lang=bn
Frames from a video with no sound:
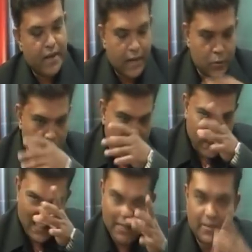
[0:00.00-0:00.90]
একজন দাদা
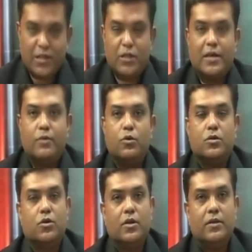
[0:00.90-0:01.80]
শান্তিবাজার থেকে ফোন
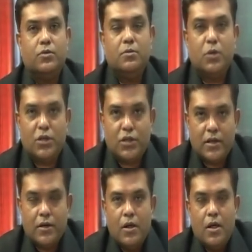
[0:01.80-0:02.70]
করলেন উনি বলেছেন
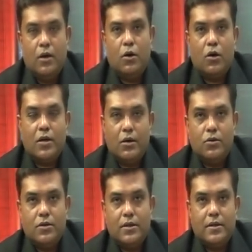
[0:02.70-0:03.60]
লকডাউন